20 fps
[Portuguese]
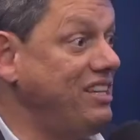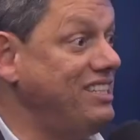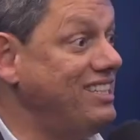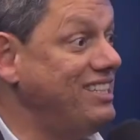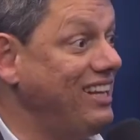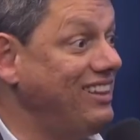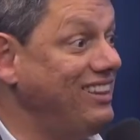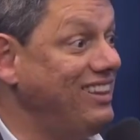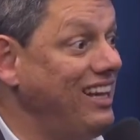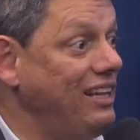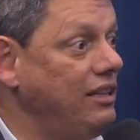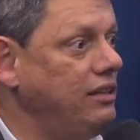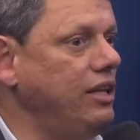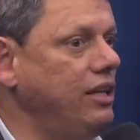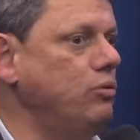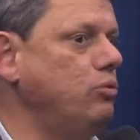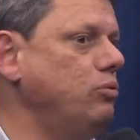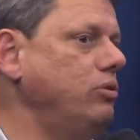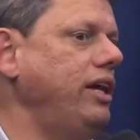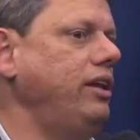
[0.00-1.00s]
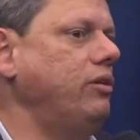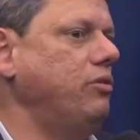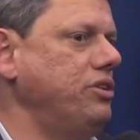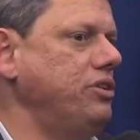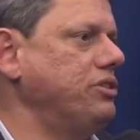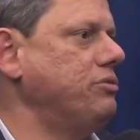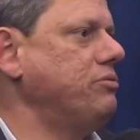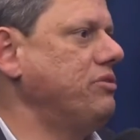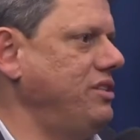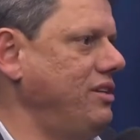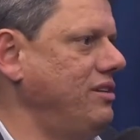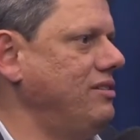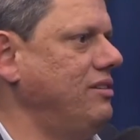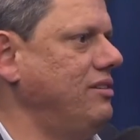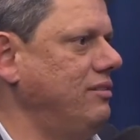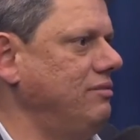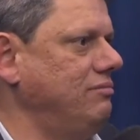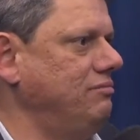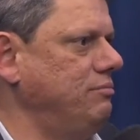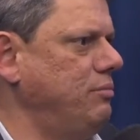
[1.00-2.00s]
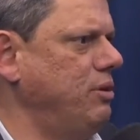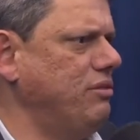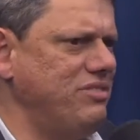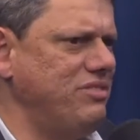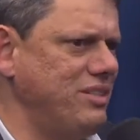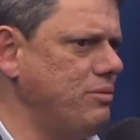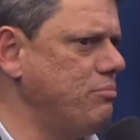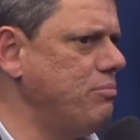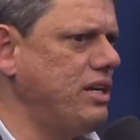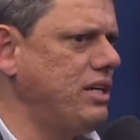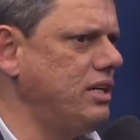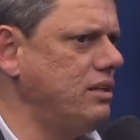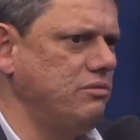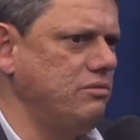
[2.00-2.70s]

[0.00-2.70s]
71 leilões de concessão. Pô, fizemos pra caramba.